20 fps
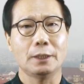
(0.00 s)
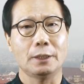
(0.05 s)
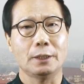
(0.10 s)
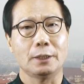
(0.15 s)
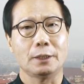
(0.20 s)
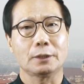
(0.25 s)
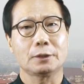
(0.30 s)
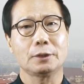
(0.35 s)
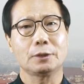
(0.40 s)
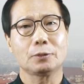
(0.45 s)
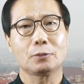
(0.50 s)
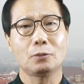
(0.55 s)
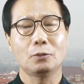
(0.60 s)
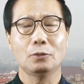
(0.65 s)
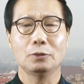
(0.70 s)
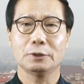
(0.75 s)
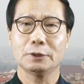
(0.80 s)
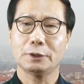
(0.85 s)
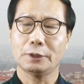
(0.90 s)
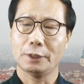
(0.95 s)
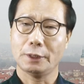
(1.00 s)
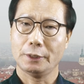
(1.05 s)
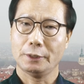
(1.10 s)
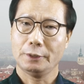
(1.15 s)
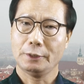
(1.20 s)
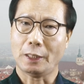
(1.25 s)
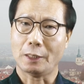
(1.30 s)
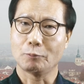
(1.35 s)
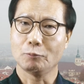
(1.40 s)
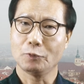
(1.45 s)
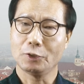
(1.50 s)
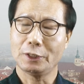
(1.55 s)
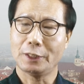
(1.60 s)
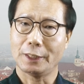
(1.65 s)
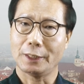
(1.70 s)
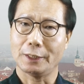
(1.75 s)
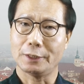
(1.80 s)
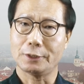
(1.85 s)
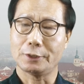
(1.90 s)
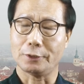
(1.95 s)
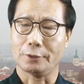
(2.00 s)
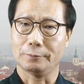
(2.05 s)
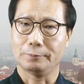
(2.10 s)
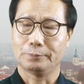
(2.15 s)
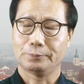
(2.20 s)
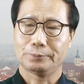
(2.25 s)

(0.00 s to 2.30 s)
아, 그리고 이제 약물이 되겠죠.